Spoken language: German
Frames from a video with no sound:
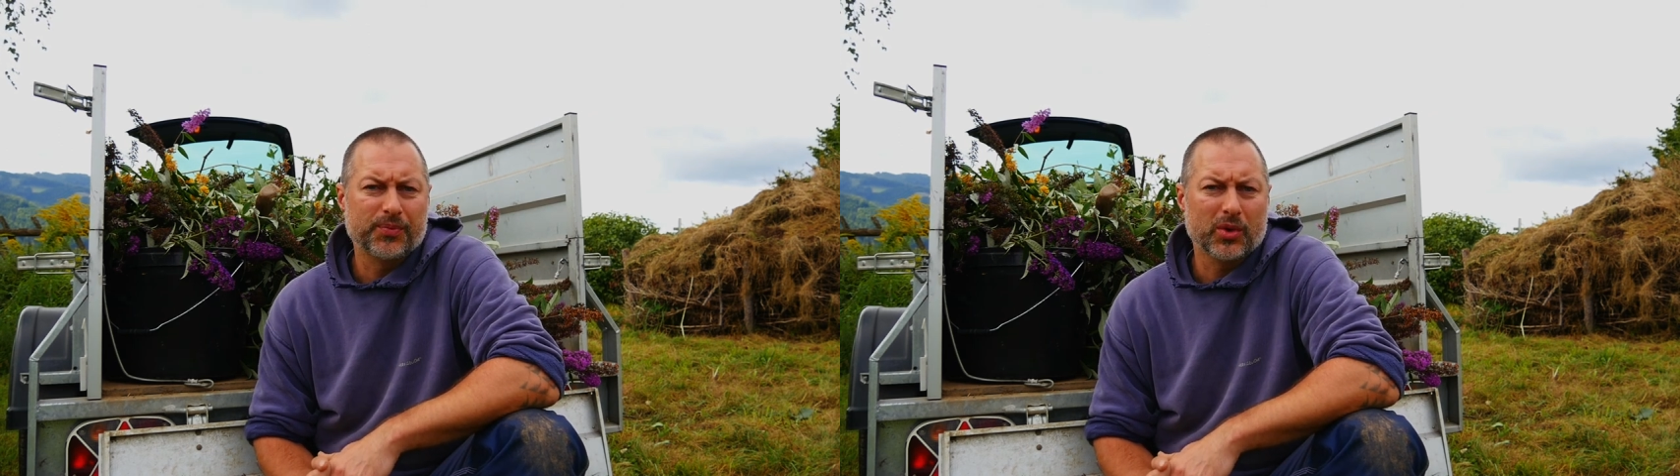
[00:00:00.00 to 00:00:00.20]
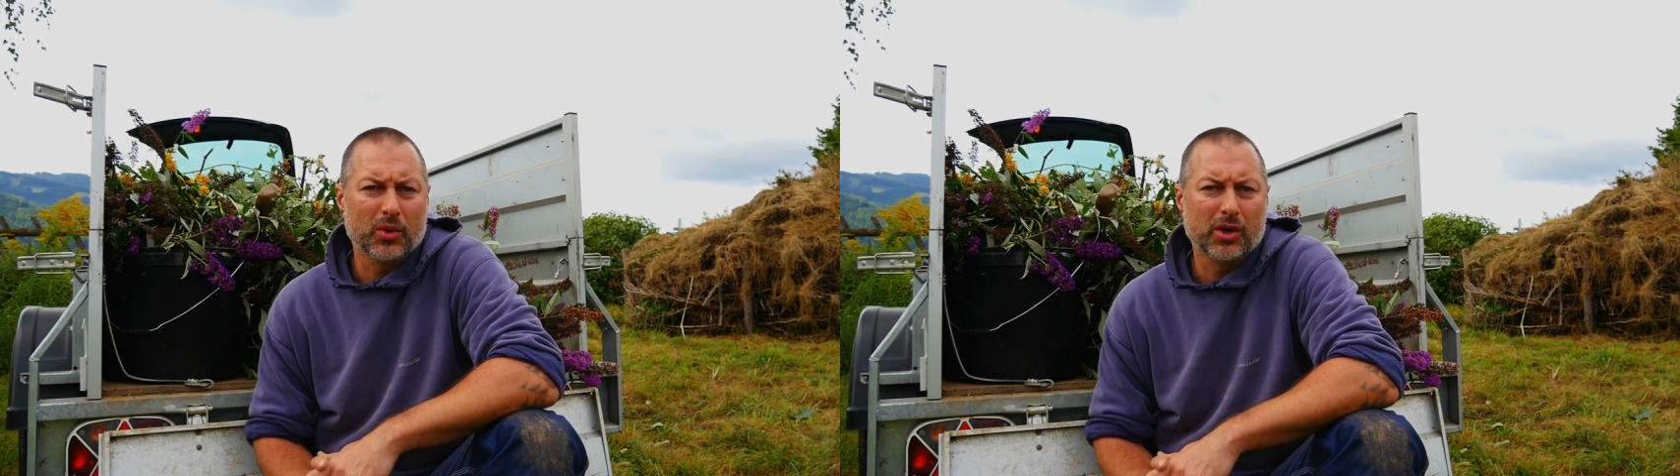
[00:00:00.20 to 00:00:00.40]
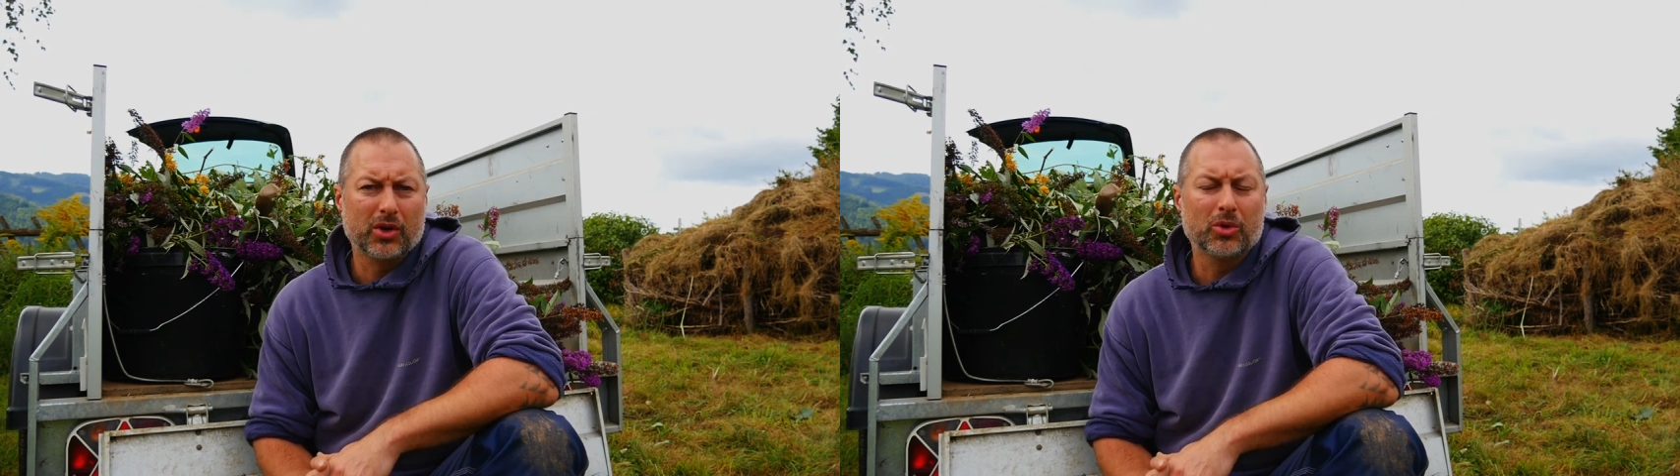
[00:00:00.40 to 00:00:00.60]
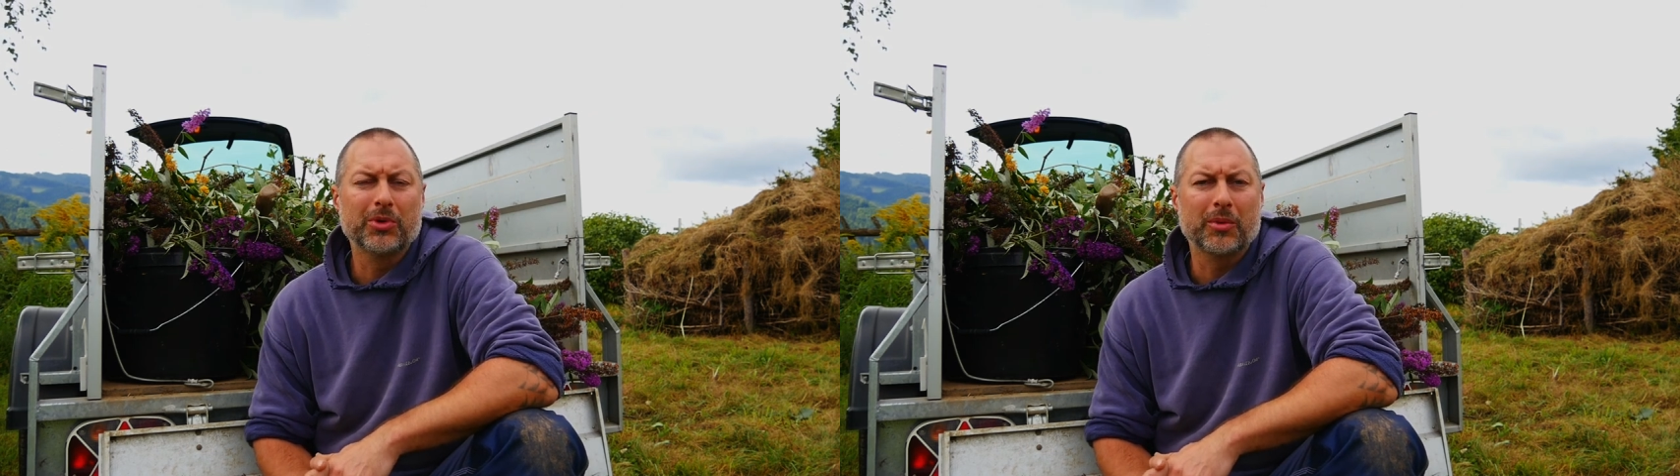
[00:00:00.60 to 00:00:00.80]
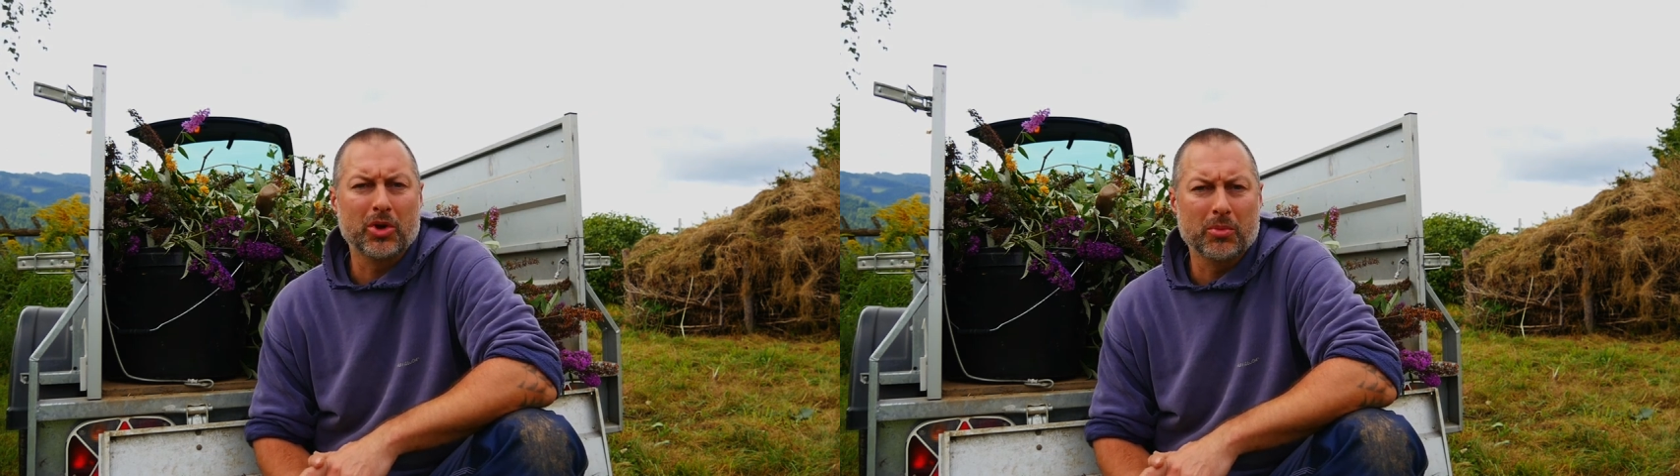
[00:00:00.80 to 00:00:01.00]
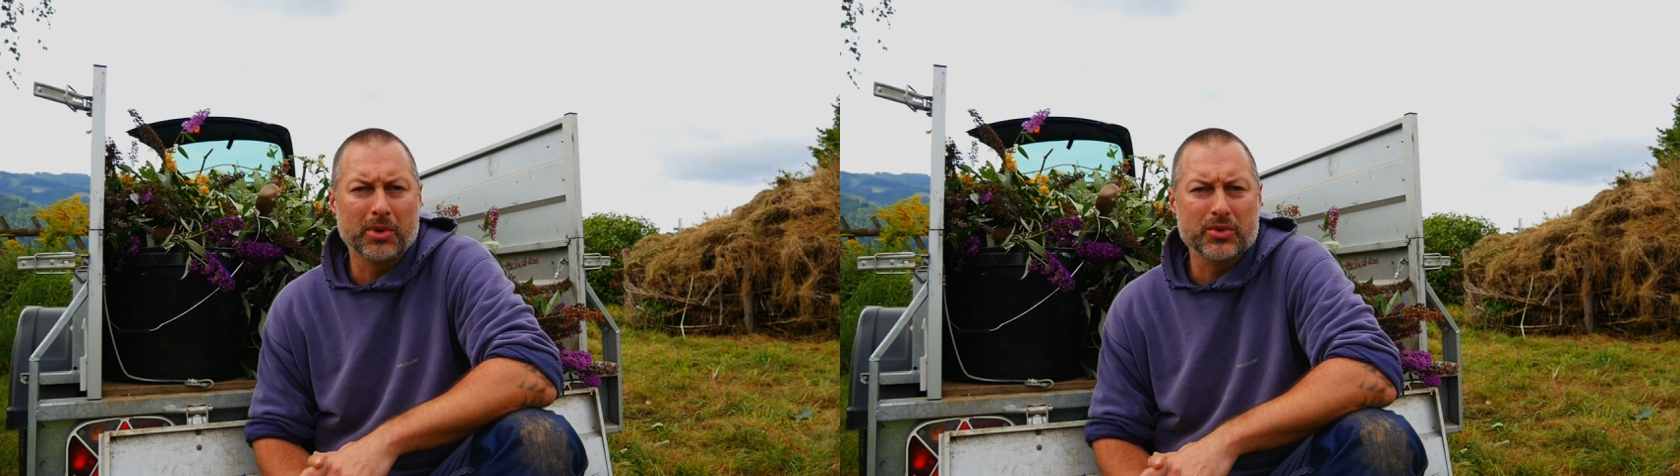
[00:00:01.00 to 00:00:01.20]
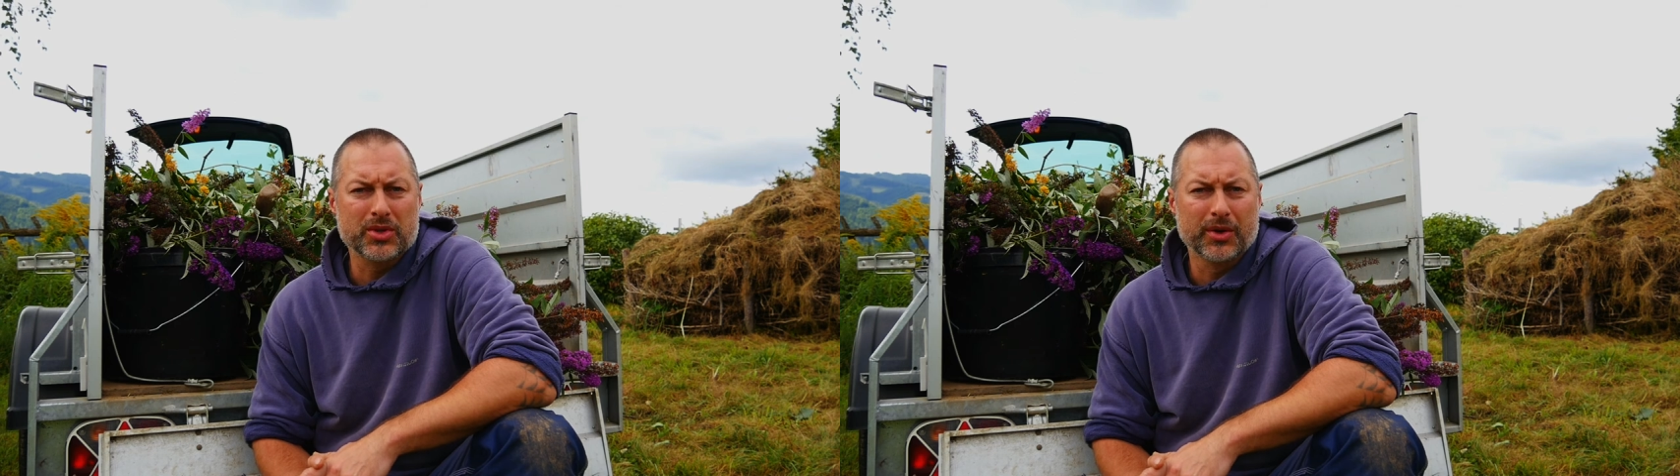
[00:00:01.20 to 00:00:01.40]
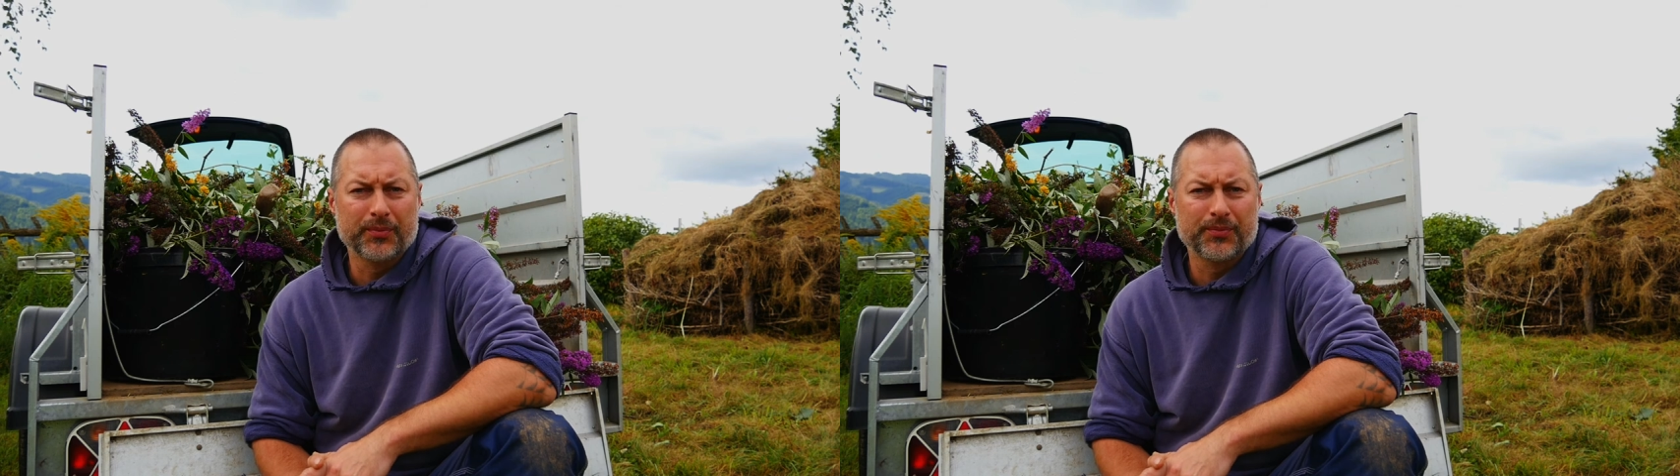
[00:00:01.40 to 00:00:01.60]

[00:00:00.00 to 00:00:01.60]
oder kommt am Kompost.